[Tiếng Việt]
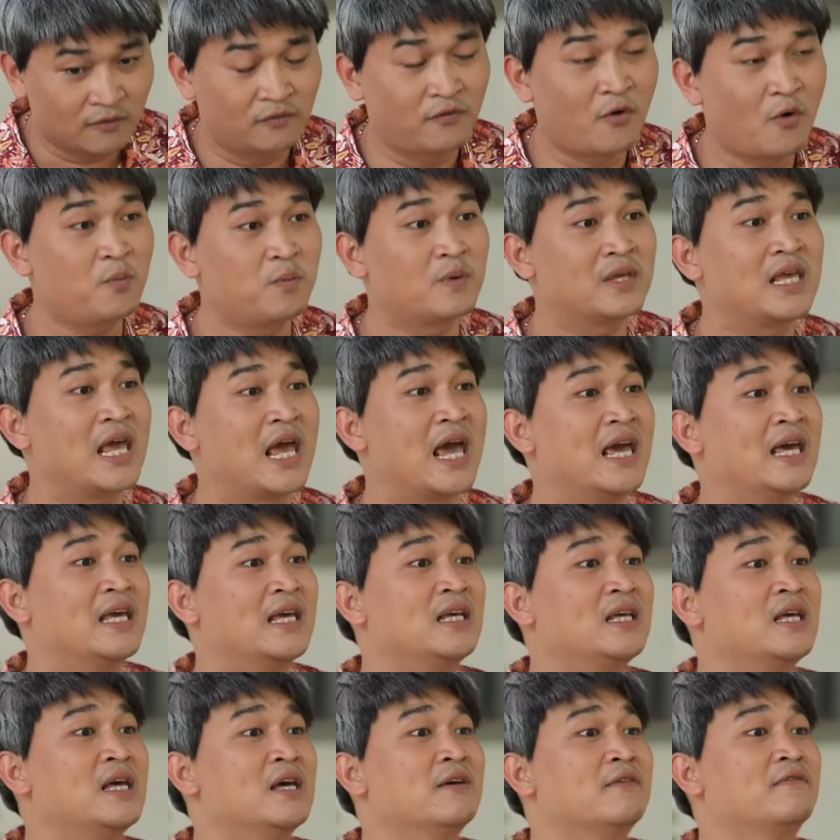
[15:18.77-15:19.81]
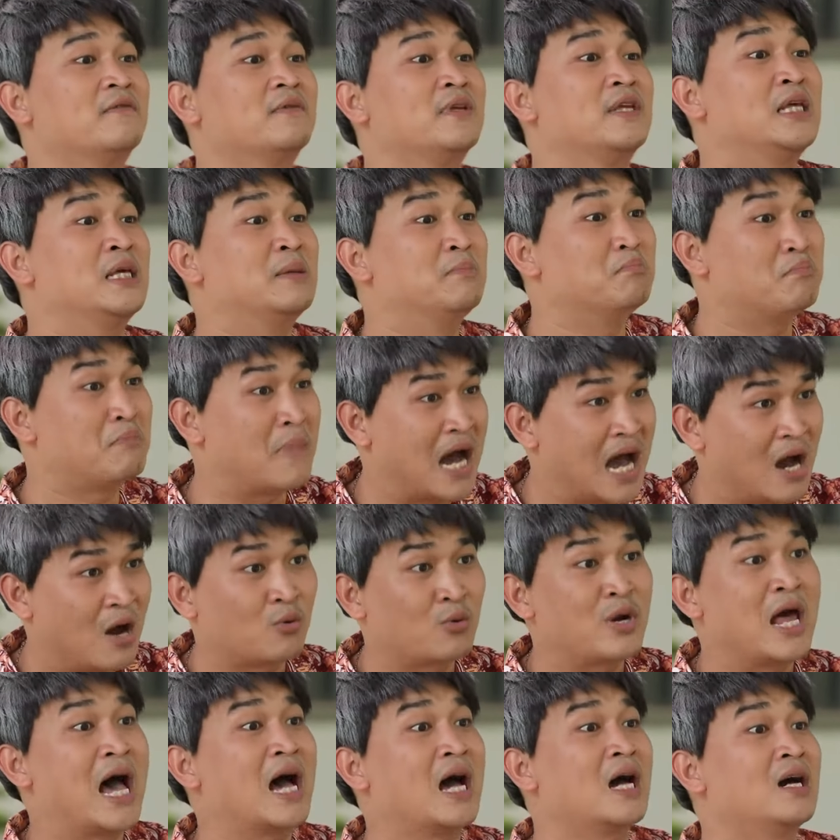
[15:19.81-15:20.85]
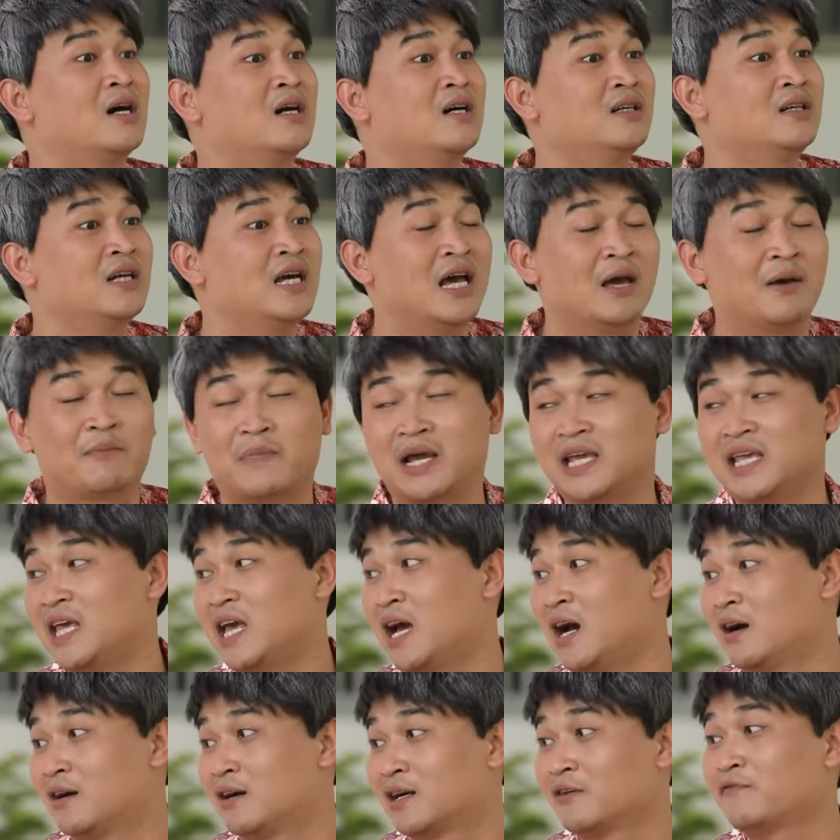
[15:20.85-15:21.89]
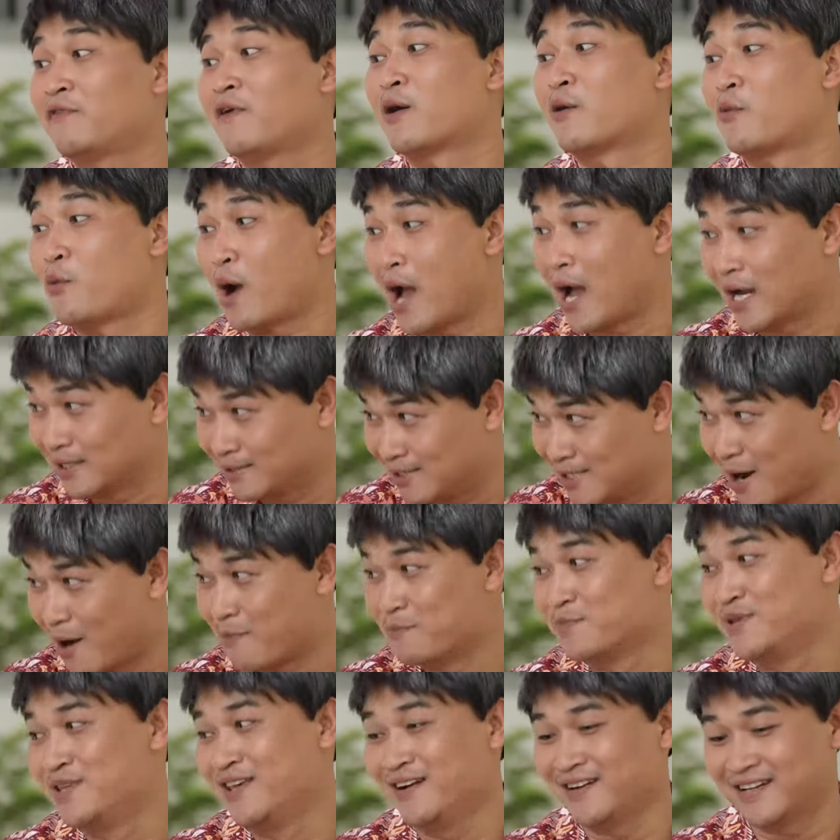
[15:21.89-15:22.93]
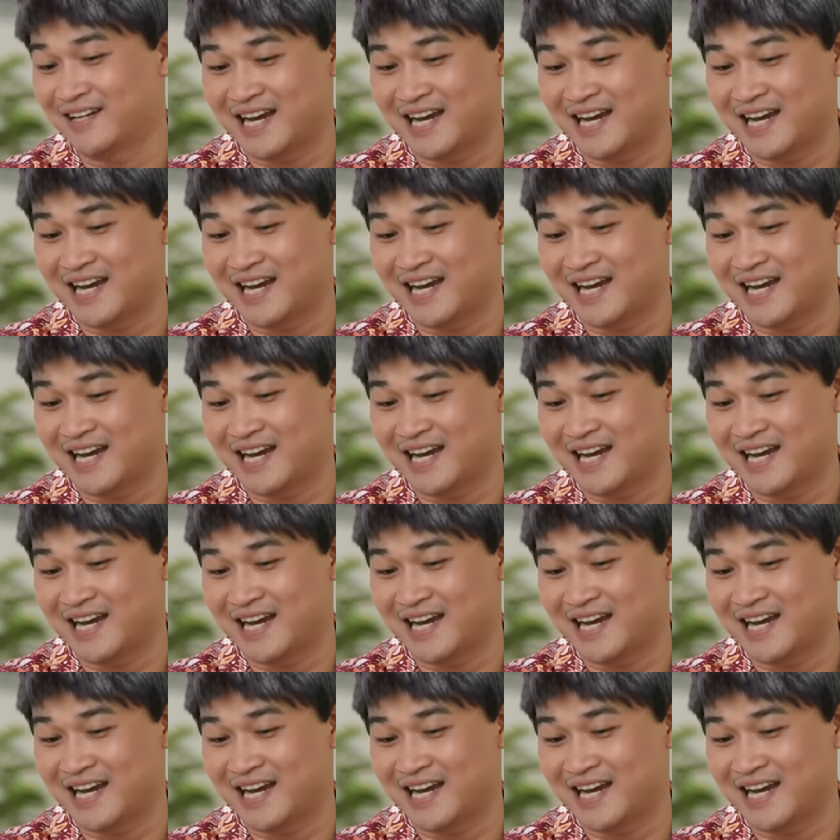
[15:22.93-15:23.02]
phút giây nhiệm màu đã hết bây giờ cái phần quan trọng nhất